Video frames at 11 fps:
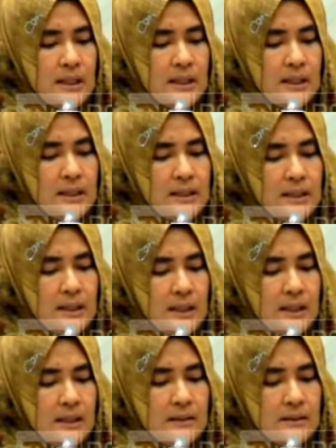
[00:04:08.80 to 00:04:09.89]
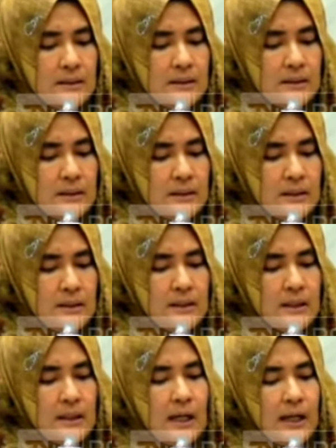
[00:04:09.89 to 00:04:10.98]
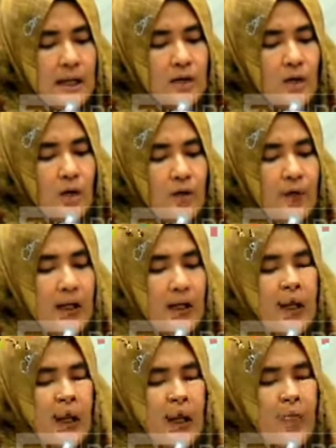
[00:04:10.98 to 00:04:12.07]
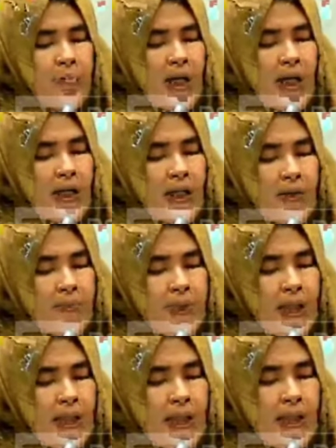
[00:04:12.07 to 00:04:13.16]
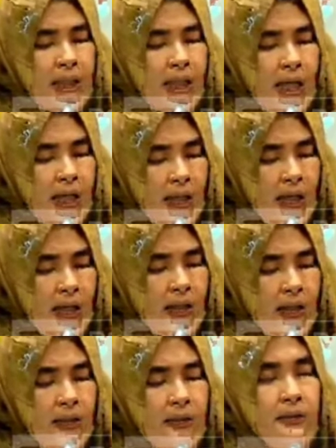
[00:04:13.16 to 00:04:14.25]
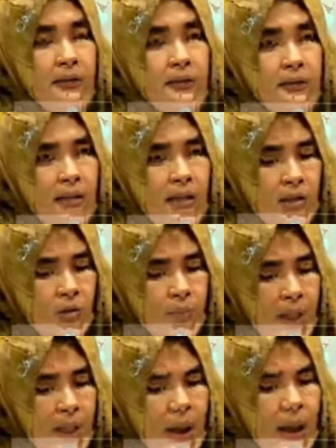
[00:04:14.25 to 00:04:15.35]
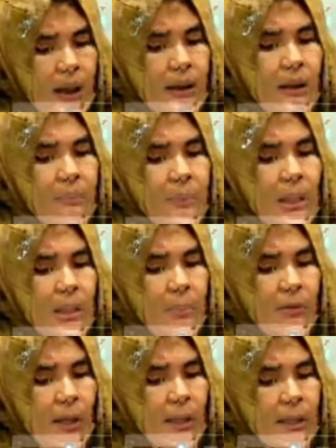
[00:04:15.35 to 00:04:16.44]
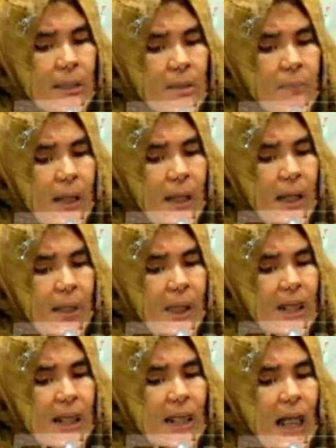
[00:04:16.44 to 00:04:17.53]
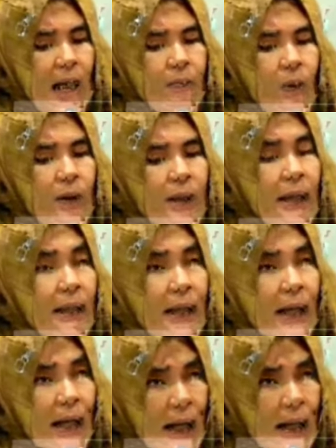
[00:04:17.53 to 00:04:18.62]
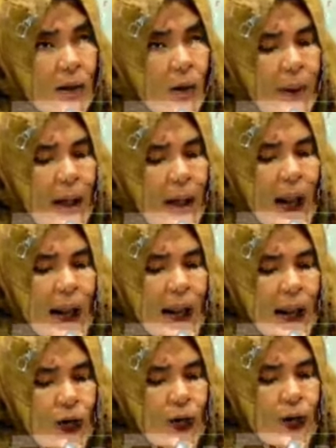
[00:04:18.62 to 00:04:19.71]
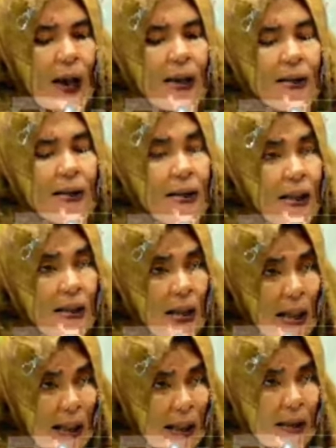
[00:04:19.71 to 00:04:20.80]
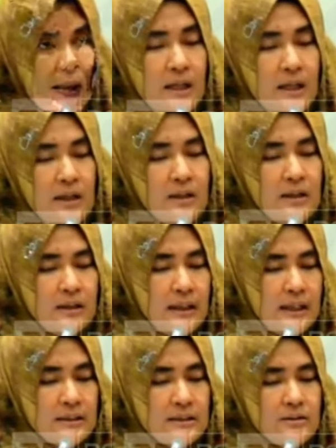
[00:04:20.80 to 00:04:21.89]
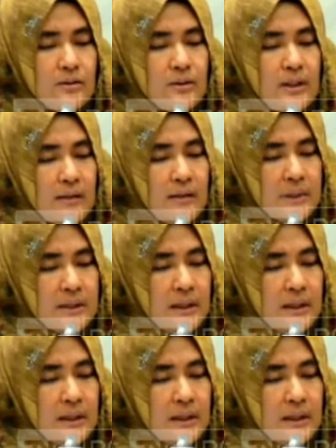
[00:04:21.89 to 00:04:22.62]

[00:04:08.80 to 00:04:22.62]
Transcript: saya lihat ini terkait konversi barang milik negara atau BMN yang bisa dimanfaatkan sebagai penyertaan modal negara atau PMN ini juga. Jadi selain Kemenkes juga